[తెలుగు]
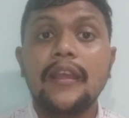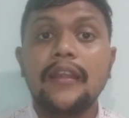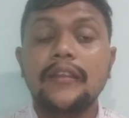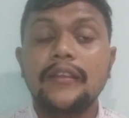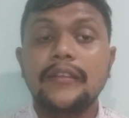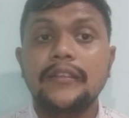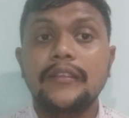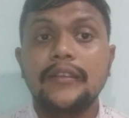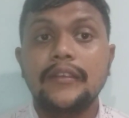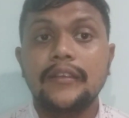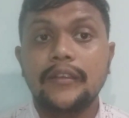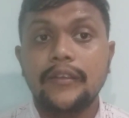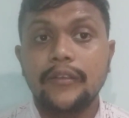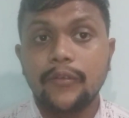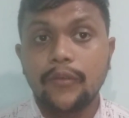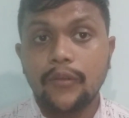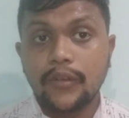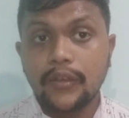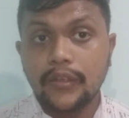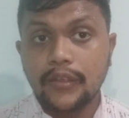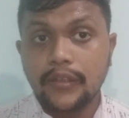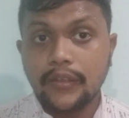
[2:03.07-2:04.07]
అనేది
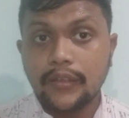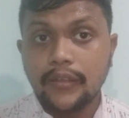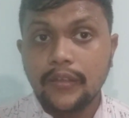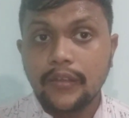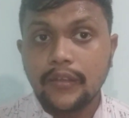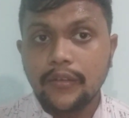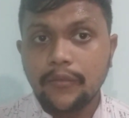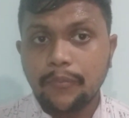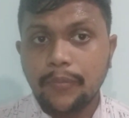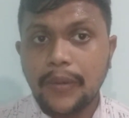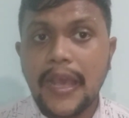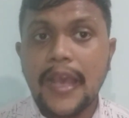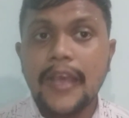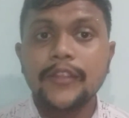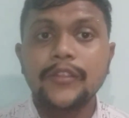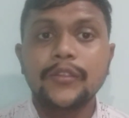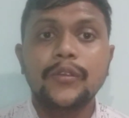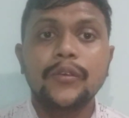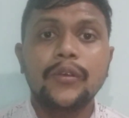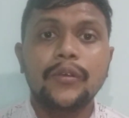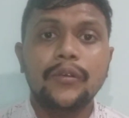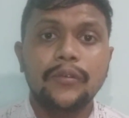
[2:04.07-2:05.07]
ఒక
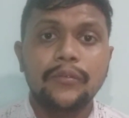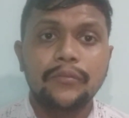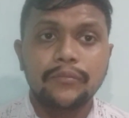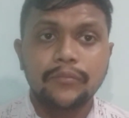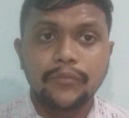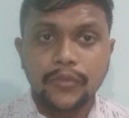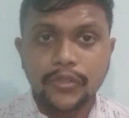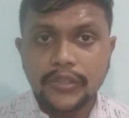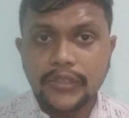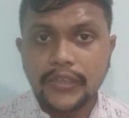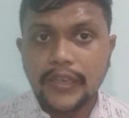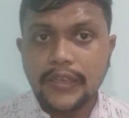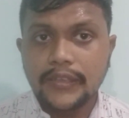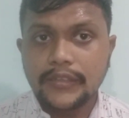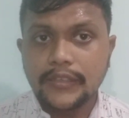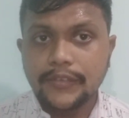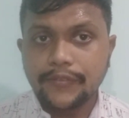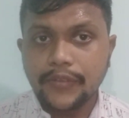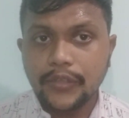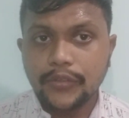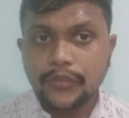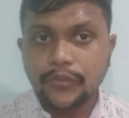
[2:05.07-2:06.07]
ప్లాన్తో ముందుకైతే
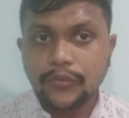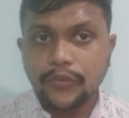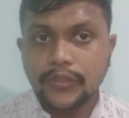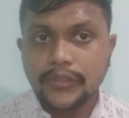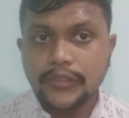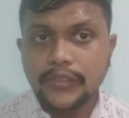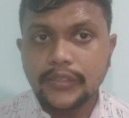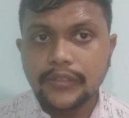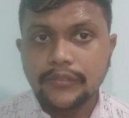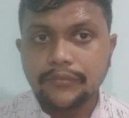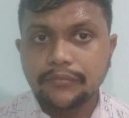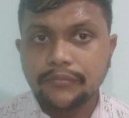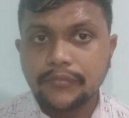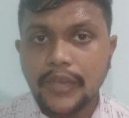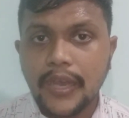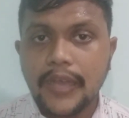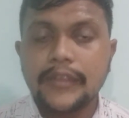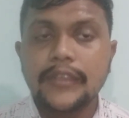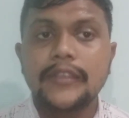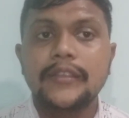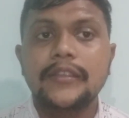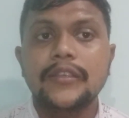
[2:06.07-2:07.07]
వెళ్తూ ఉంది
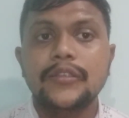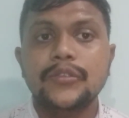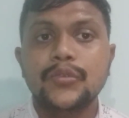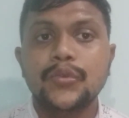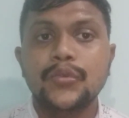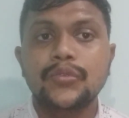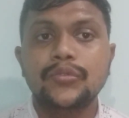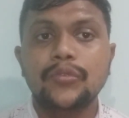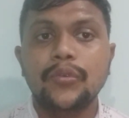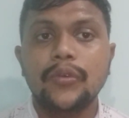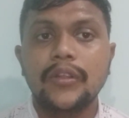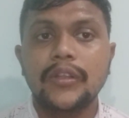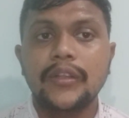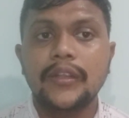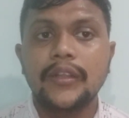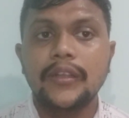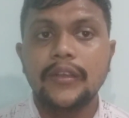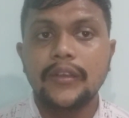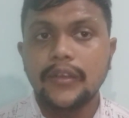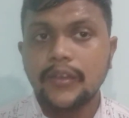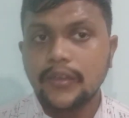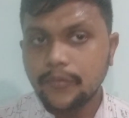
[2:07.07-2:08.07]
అదైతే
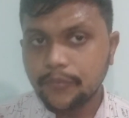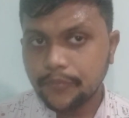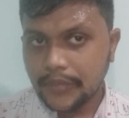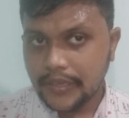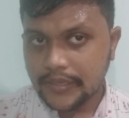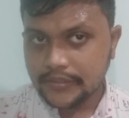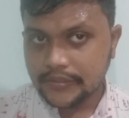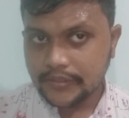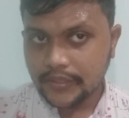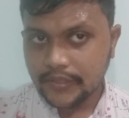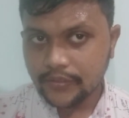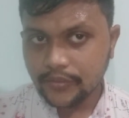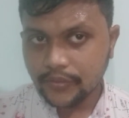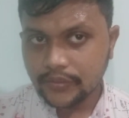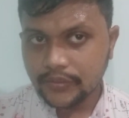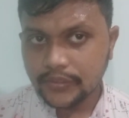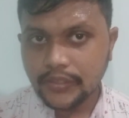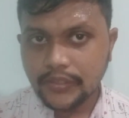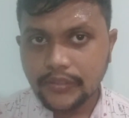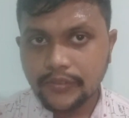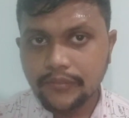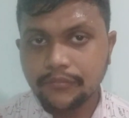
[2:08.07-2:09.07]
చూసుకోవాలన్న పరిస్థితి
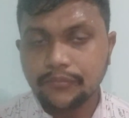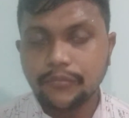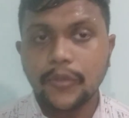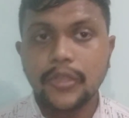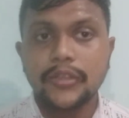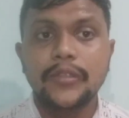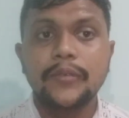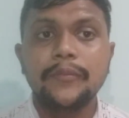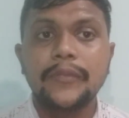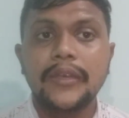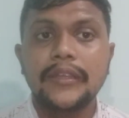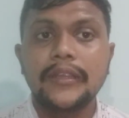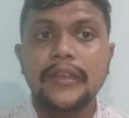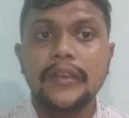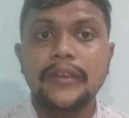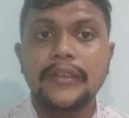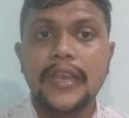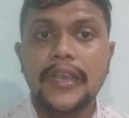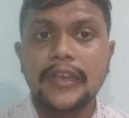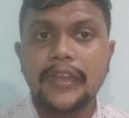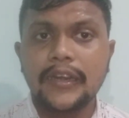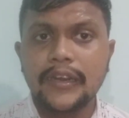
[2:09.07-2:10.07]
ఉంది మొత్తం మీద
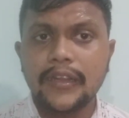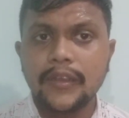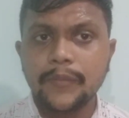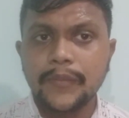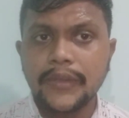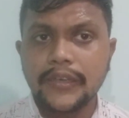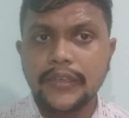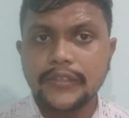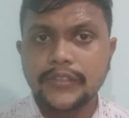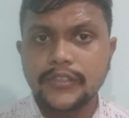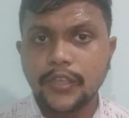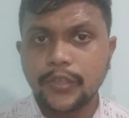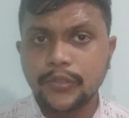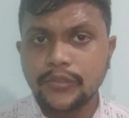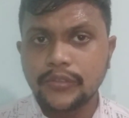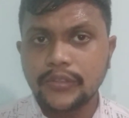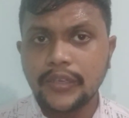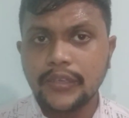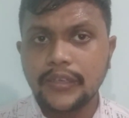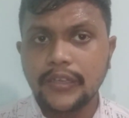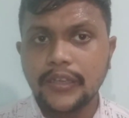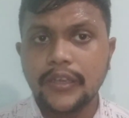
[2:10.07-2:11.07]
ఎక్కడా మరి
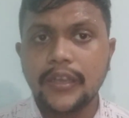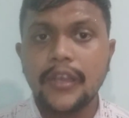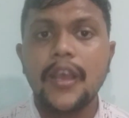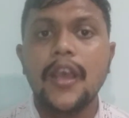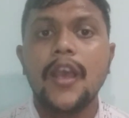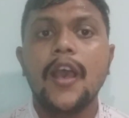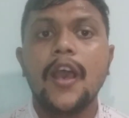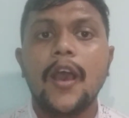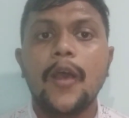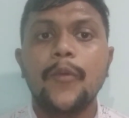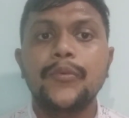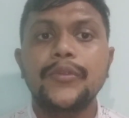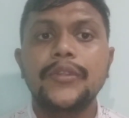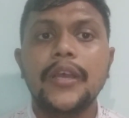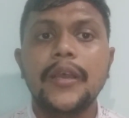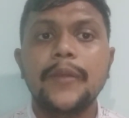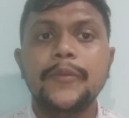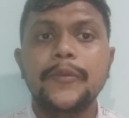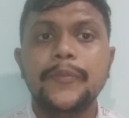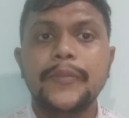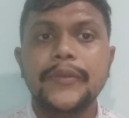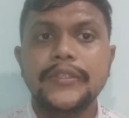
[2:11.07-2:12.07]
జరుగుతుందంటే
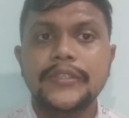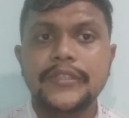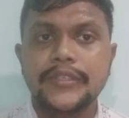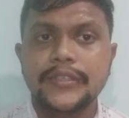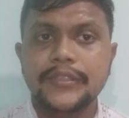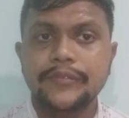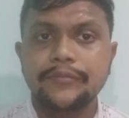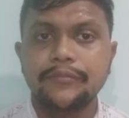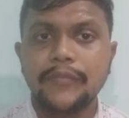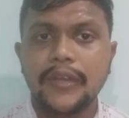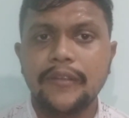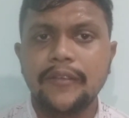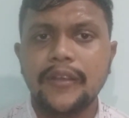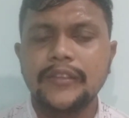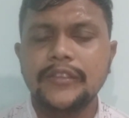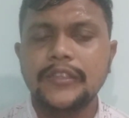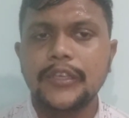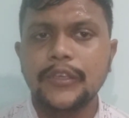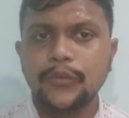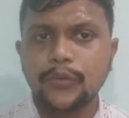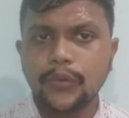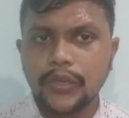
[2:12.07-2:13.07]
అబుదాబి పిచ్ మనం
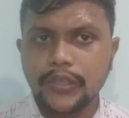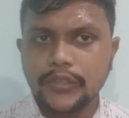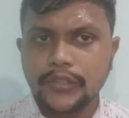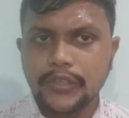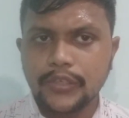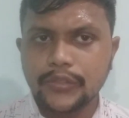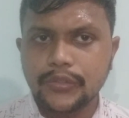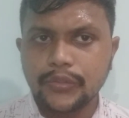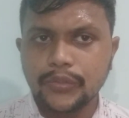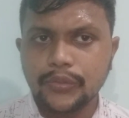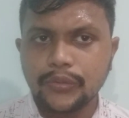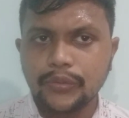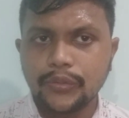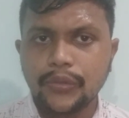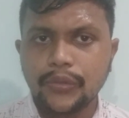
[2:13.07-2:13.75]
అందరికి కూడా తెలుసు